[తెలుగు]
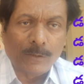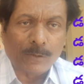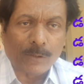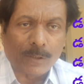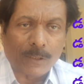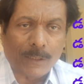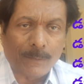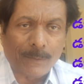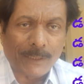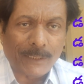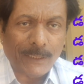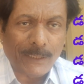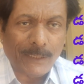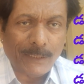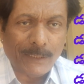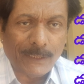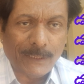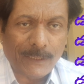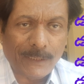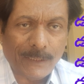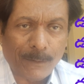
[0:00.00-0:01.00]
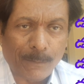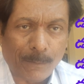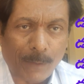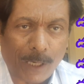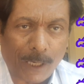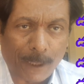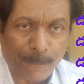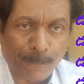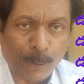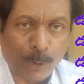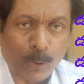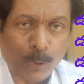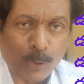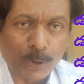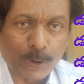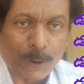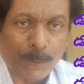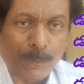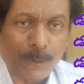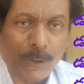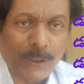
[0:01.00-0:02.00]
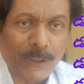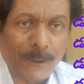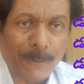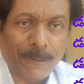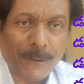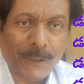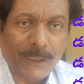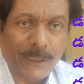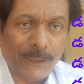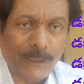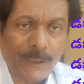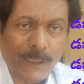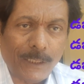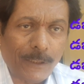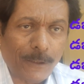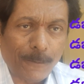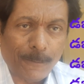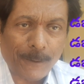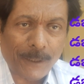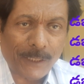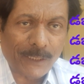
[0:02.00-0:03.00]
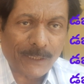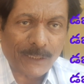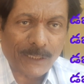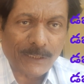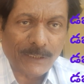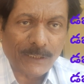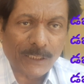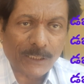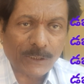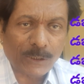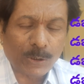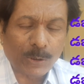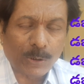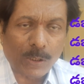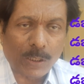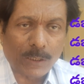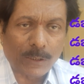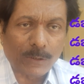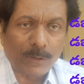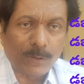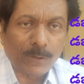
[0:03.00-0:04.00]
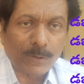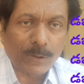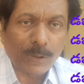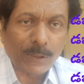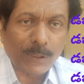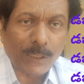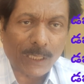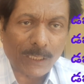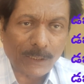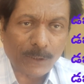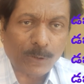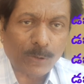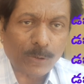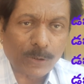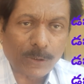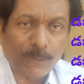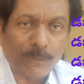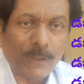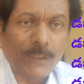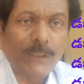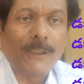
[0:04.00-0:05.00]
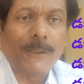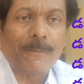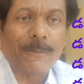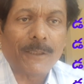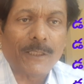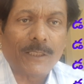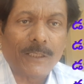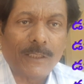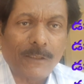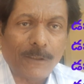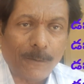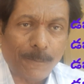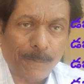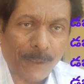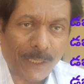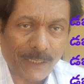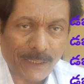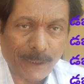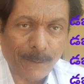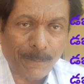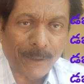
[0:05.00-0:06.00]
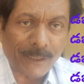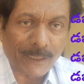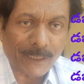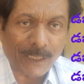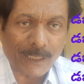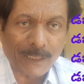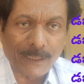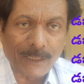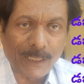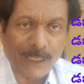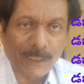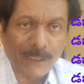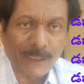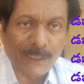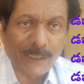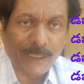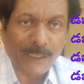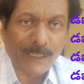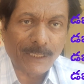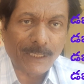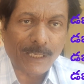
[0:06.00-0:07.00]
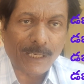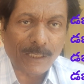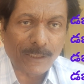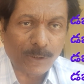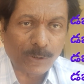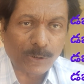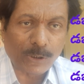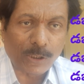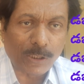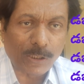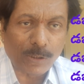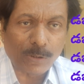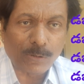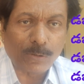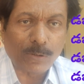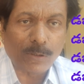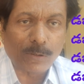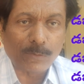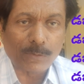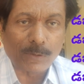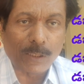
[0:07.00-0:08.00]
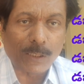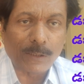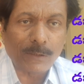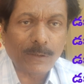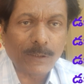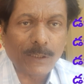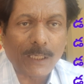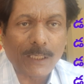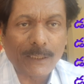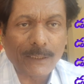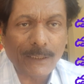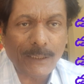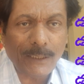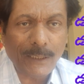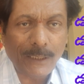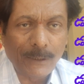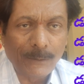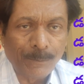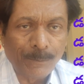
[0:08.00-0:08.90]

సో కాబట్టి మార్పు కోసమో అని చెప్పిన నేను ప్రయత్నం చేస్తున్నాను సో దానికోసమో అని చెప్పిన అనేది ఒక పార్టీ పెట్టాలి అనే ఆలోచనలో కూడా ఉన్నాను దానికి